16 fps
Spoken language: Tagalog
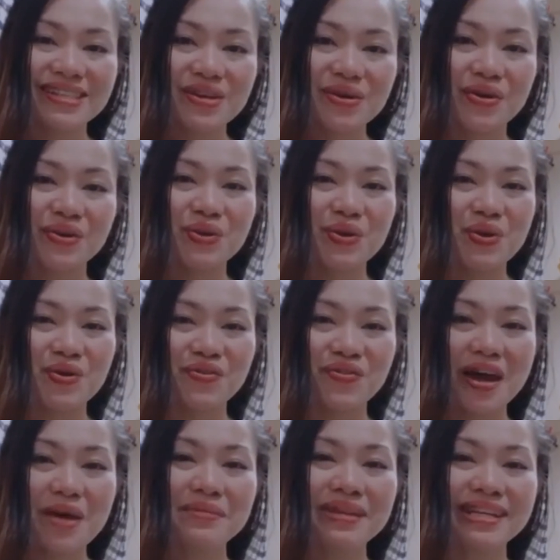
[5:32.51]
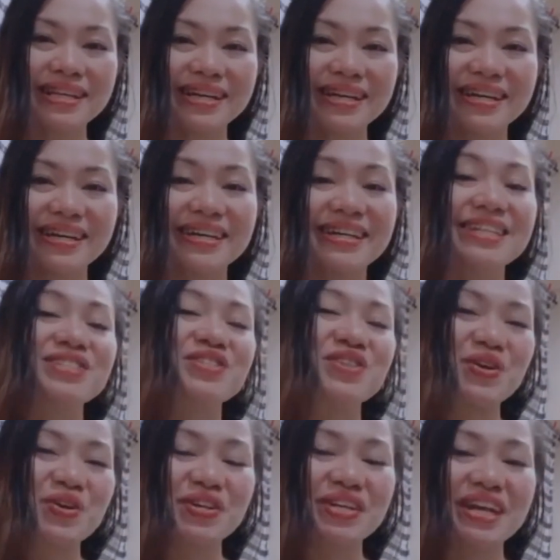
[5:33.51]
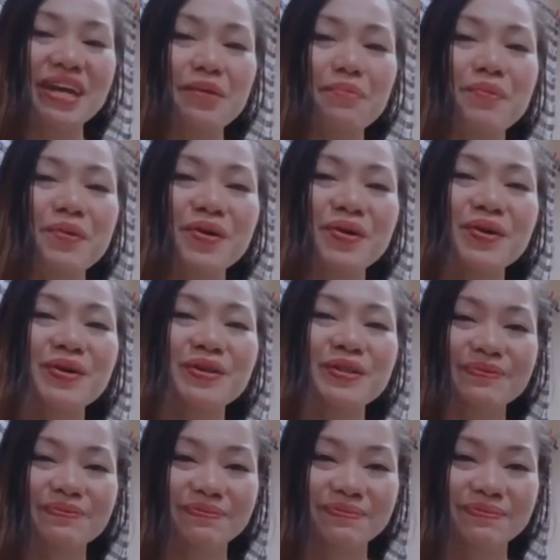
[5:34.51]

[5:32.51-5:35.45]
you and to your family! Enjoy your day po!